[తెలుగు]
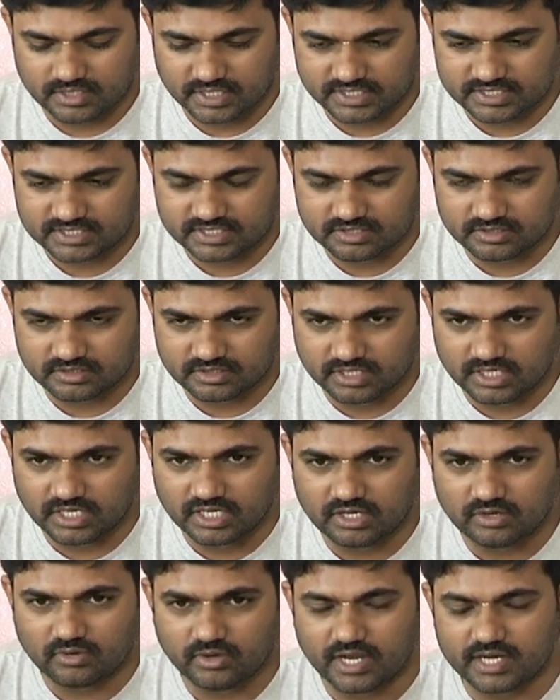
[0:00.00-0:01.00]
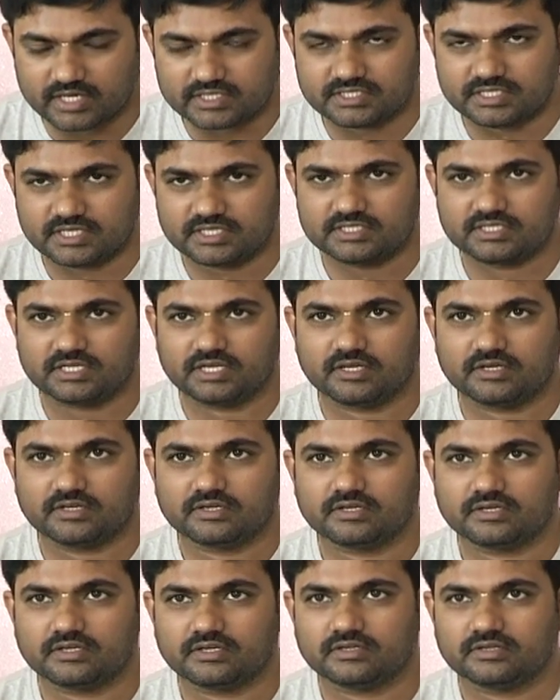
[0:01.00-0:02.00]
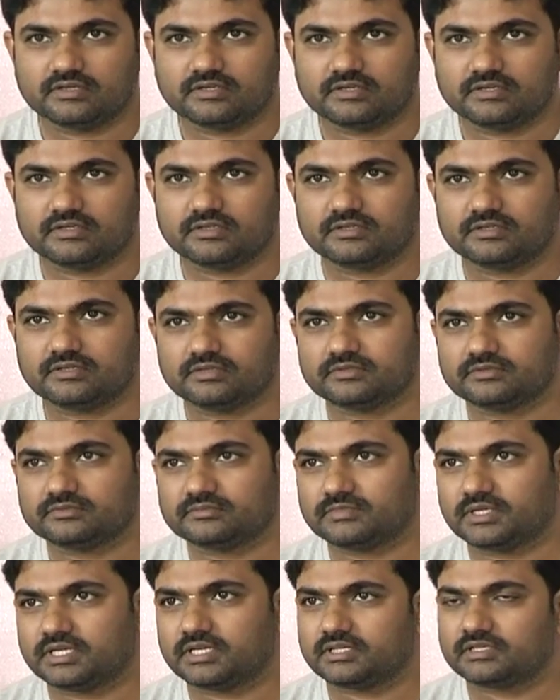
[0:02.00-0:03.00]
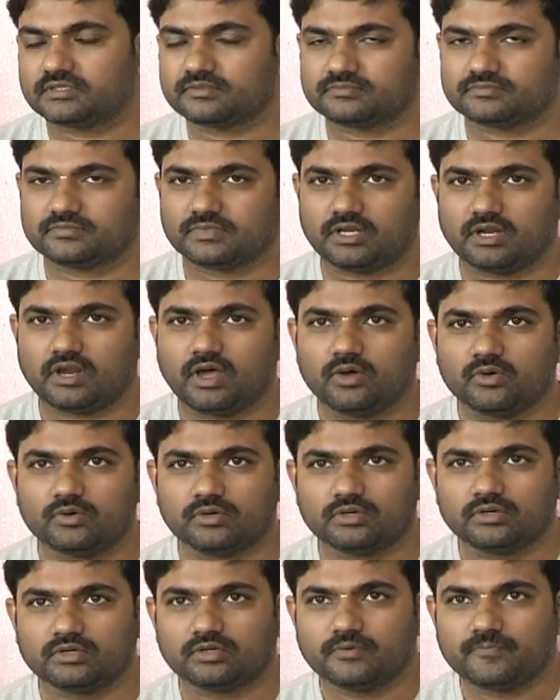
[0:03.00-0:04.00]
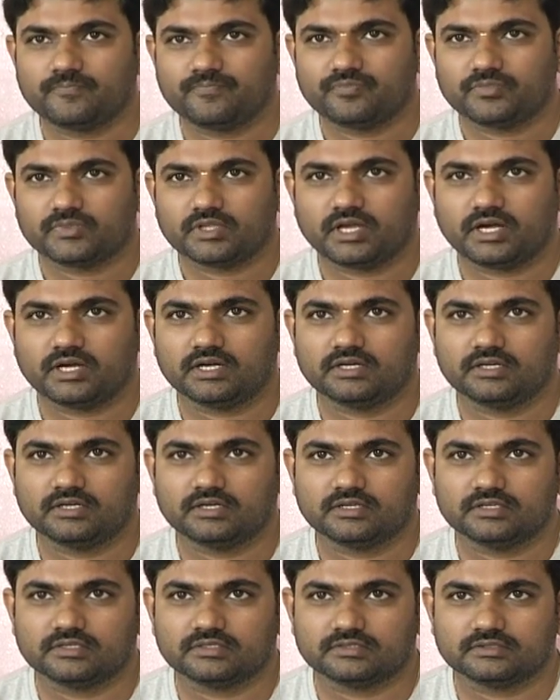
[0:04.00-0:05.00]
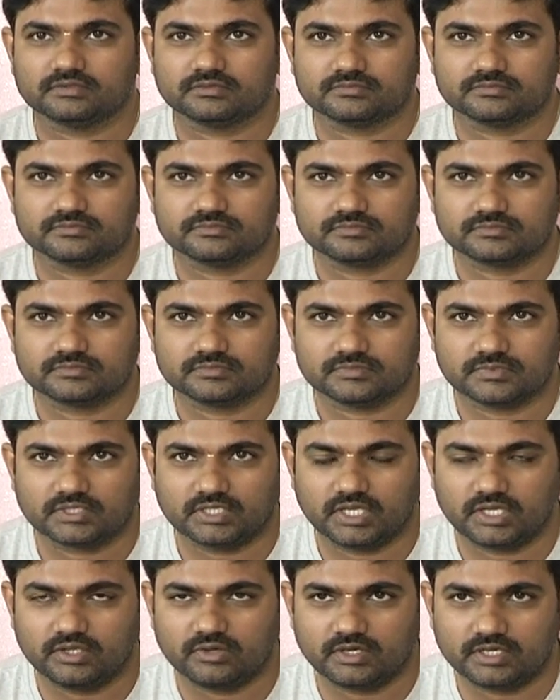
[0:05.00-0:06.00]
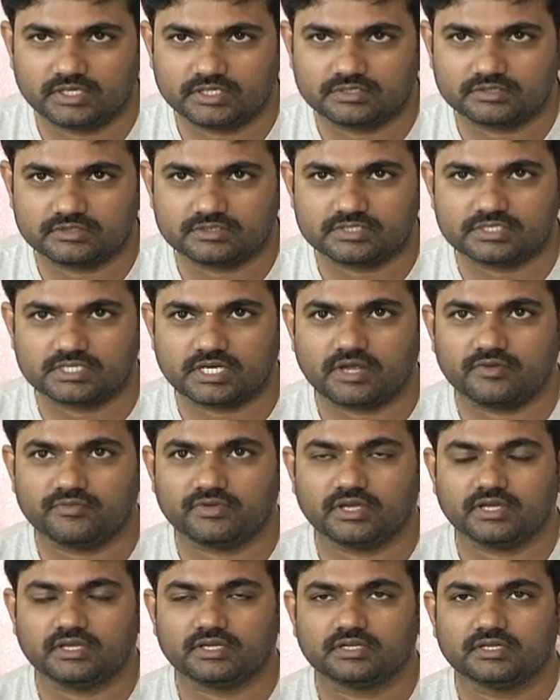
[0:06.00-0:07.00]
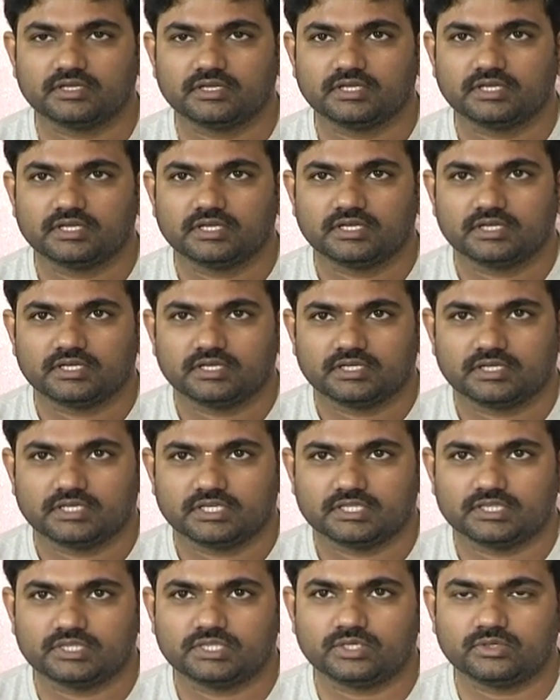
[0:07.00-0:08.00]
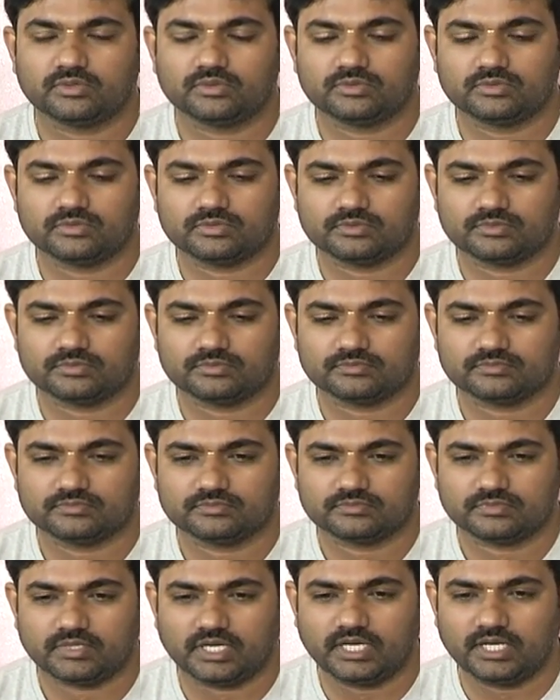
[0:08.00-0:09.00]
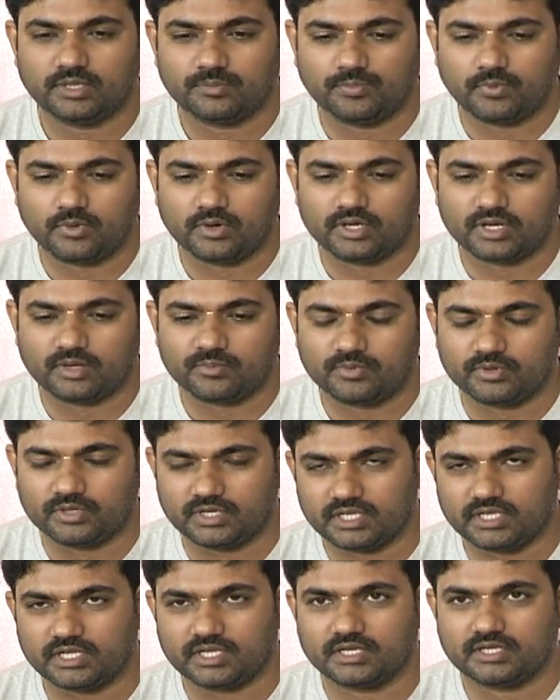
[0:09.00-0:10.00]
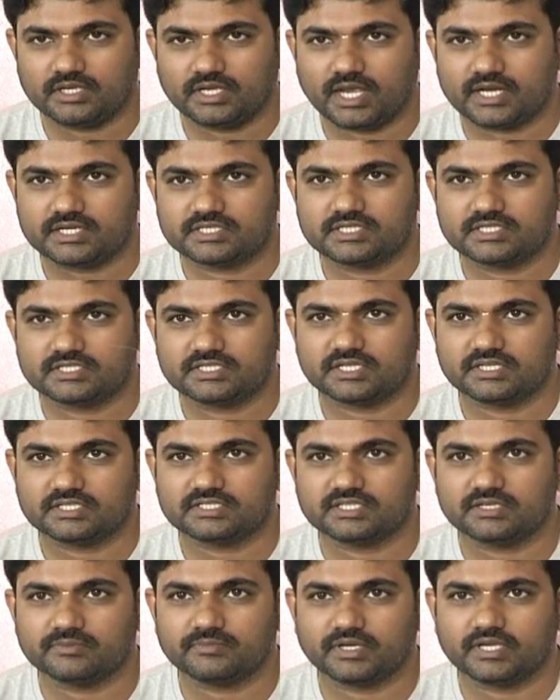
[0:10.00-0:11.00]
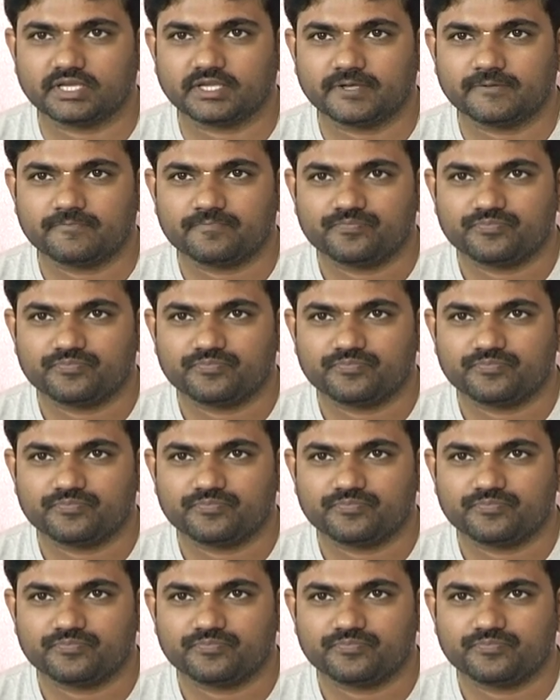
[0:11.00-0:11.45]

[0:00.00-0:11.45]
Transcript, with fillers: నెక్స్ట్ దీంట్లో యాక్ట్ చేసిన మన రాహుల్ అండ్ హీరోయిన్ శ్రావ్య ఇద్దరు అంటే పోటాపోటీగా యాక్ట్ చేశారు ఈ సినిమాకి